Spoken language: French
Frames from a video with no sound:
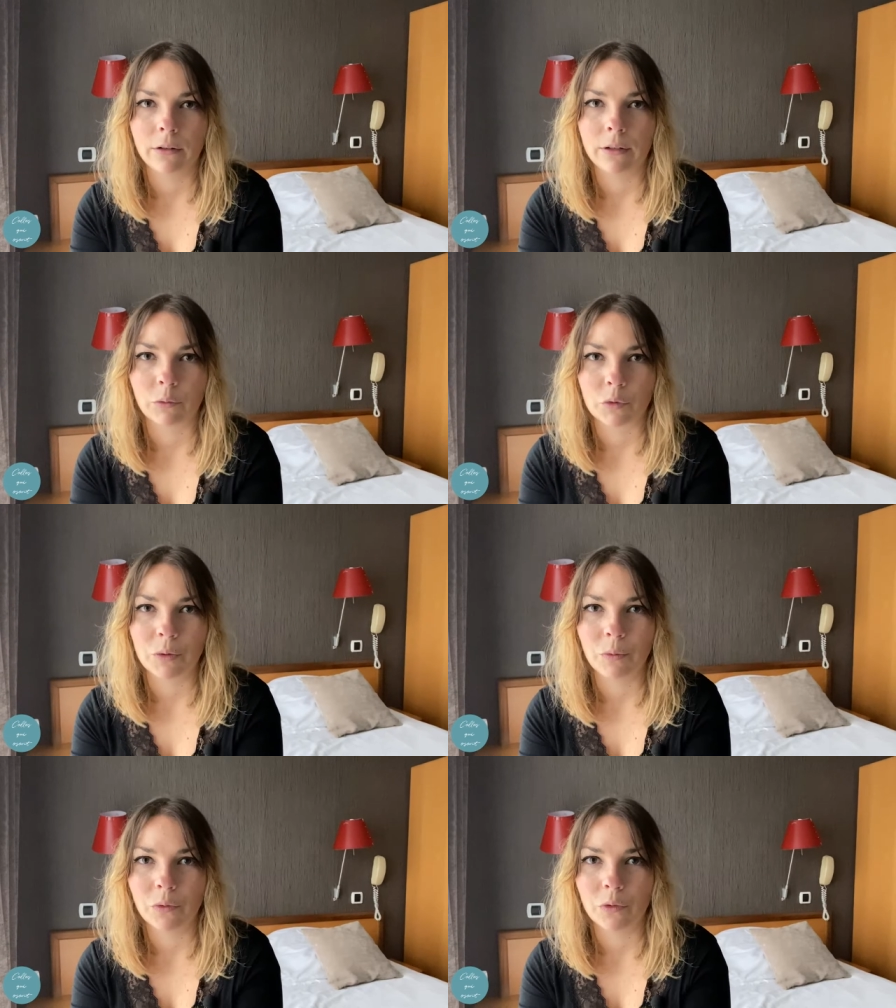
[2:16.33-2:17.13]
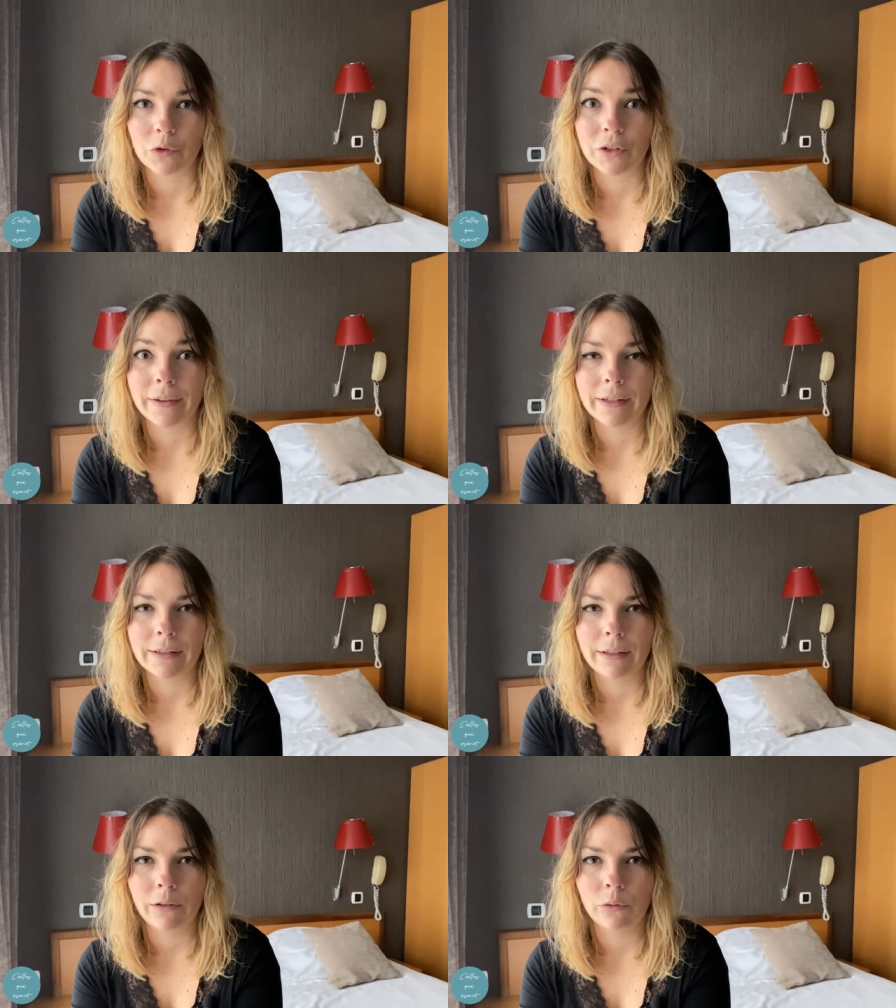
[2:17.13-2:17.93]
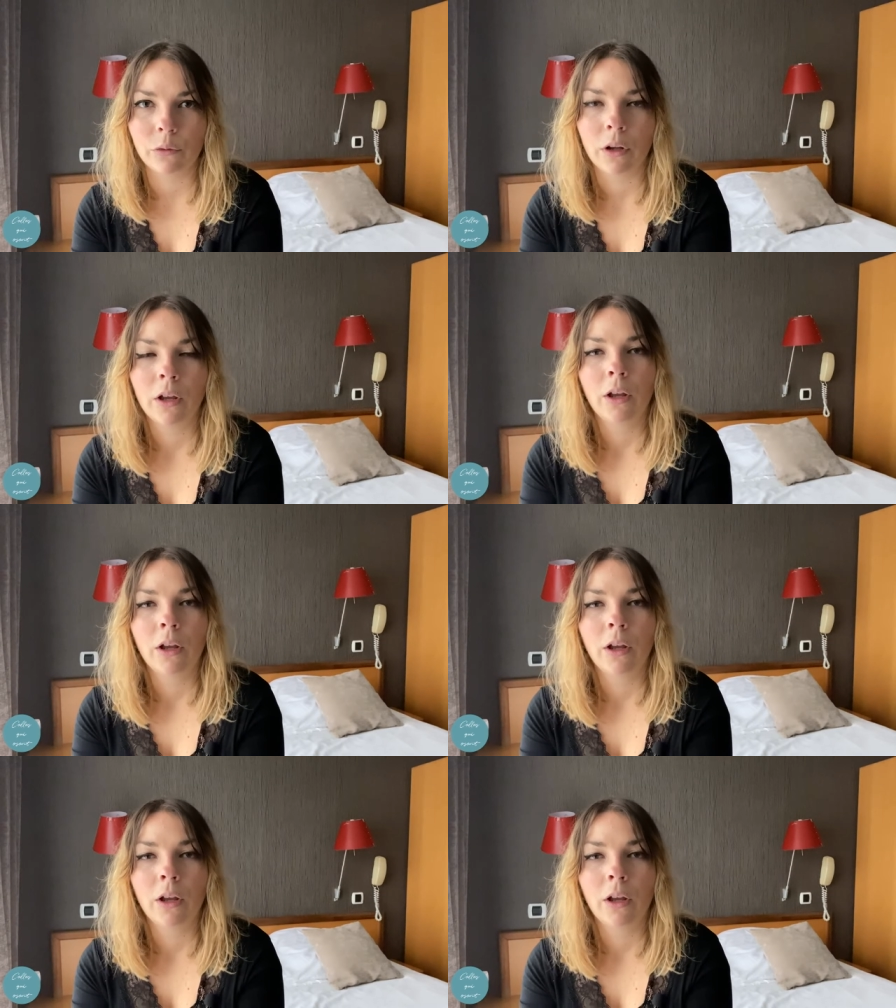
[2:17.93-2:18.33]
éventuellement je vais essayer de,